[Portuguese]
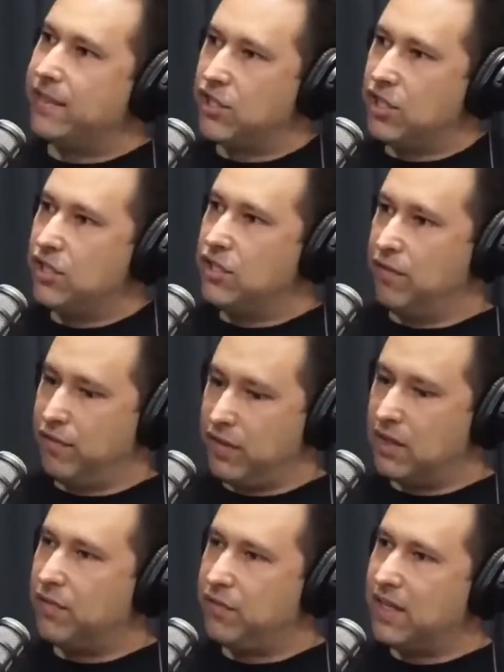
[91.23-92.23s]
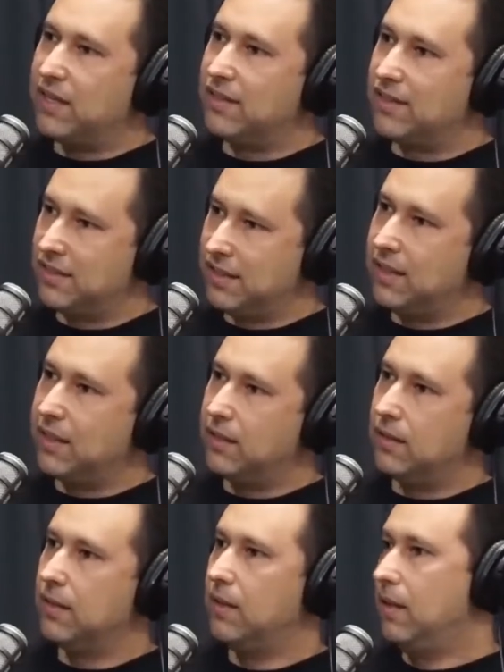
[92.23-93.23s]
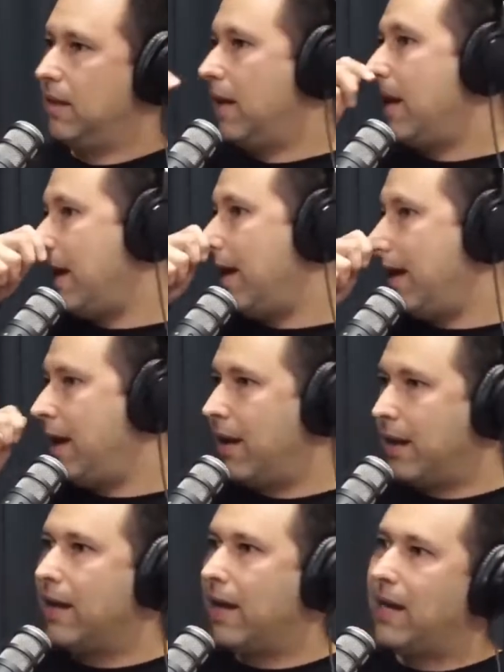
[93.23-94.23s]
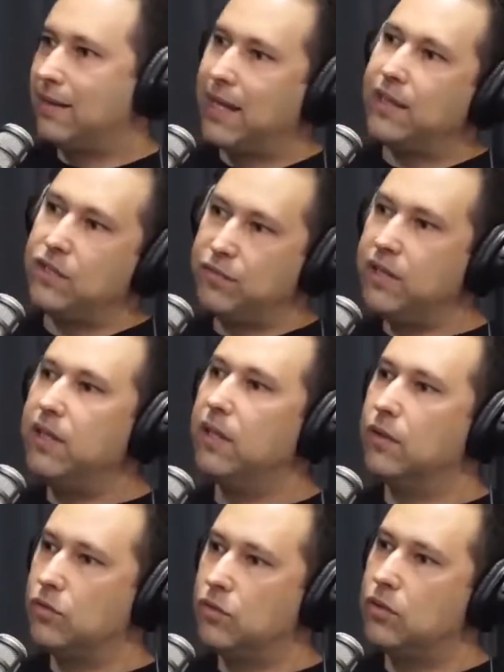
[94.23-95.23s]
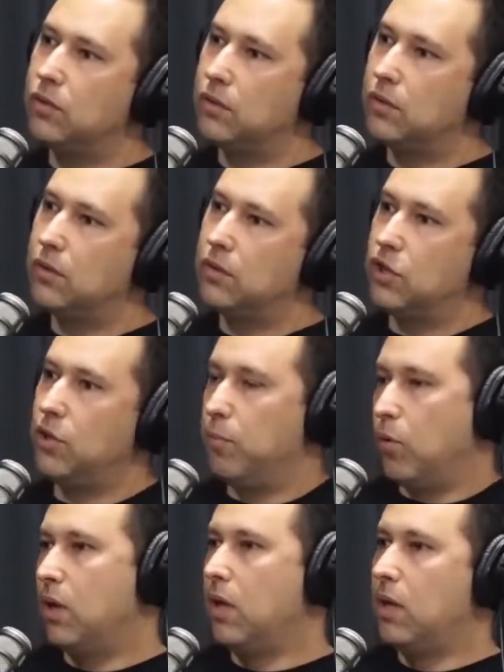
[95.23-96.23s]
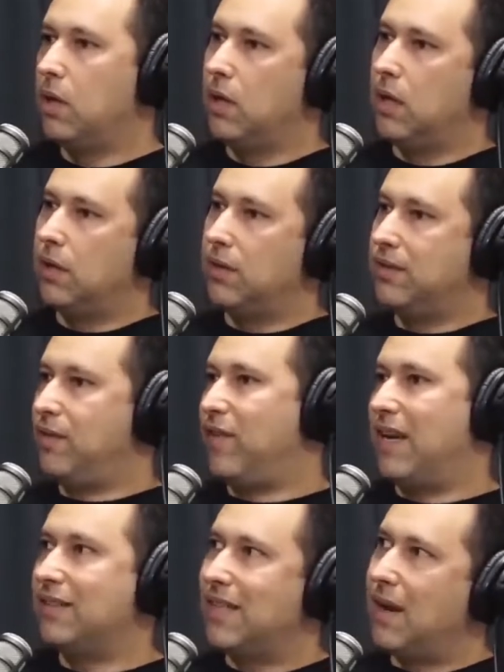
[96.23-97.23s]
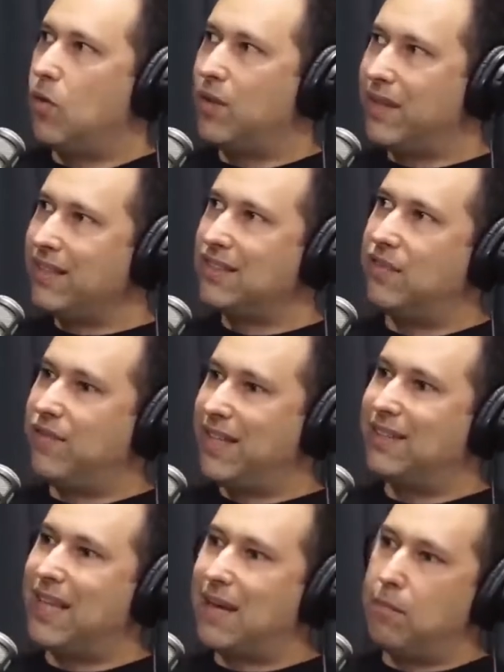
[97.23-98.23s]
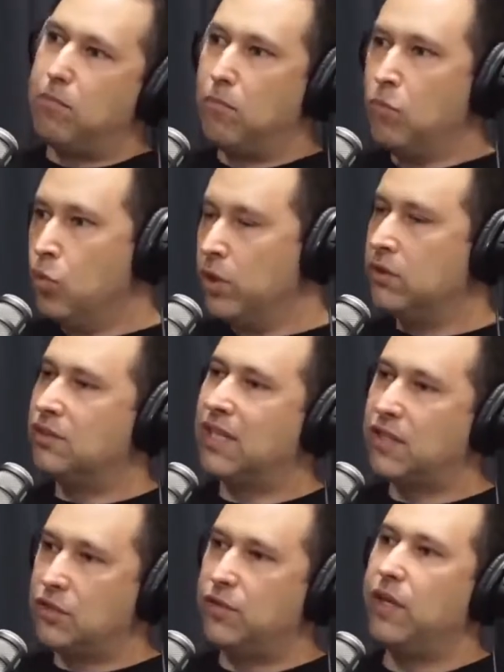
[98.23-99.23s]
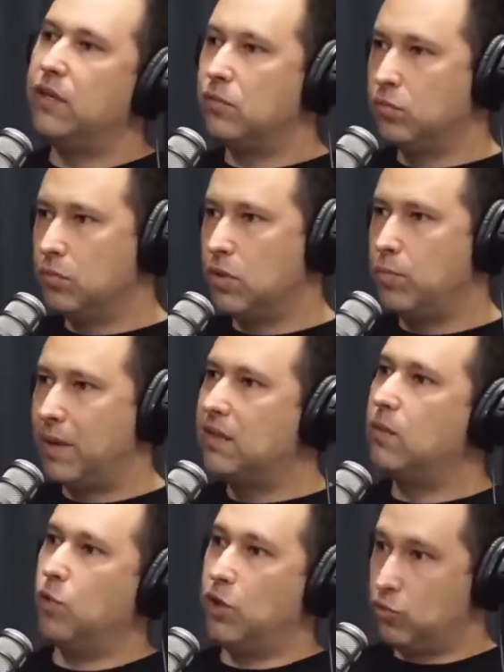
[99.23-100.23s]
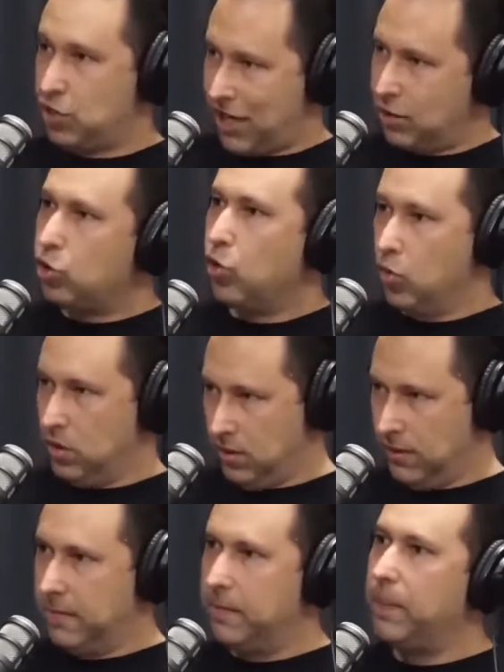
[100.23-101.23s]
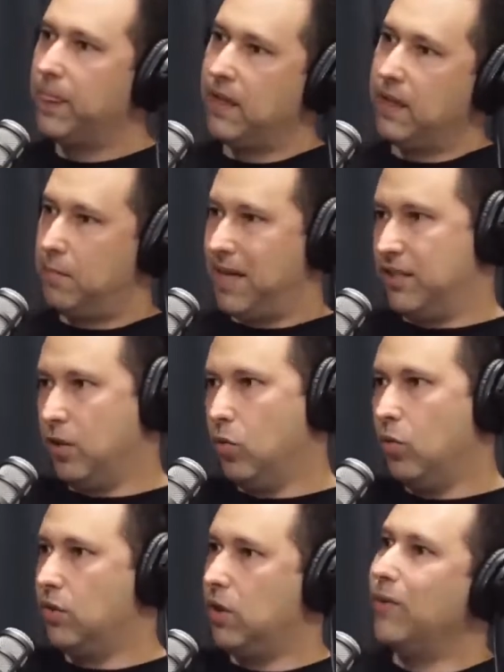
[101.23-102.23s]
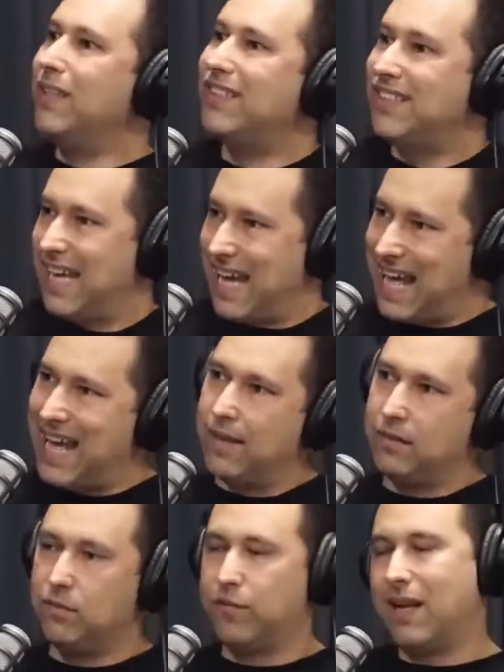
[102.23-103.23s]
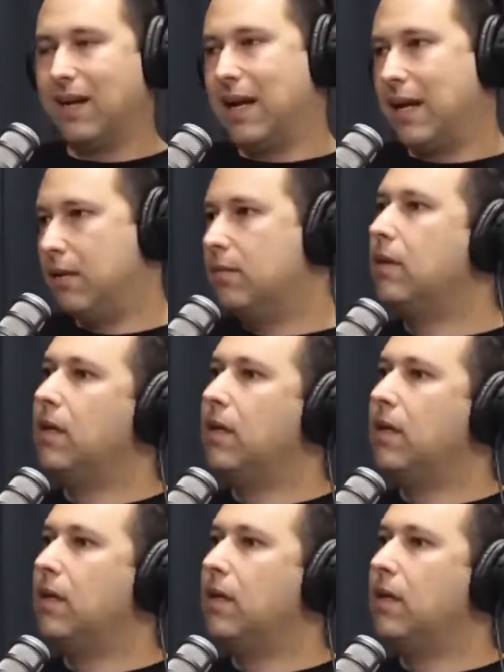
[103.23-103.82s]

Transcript: de, de vida financeira é ela tá em dividendos. Tipo, você fala assim, ah, quando é que você vai estar tá muito satisfeito com o teu patrimônio? Eu já tô, mas deu, deu encerrar, deu falar, cara,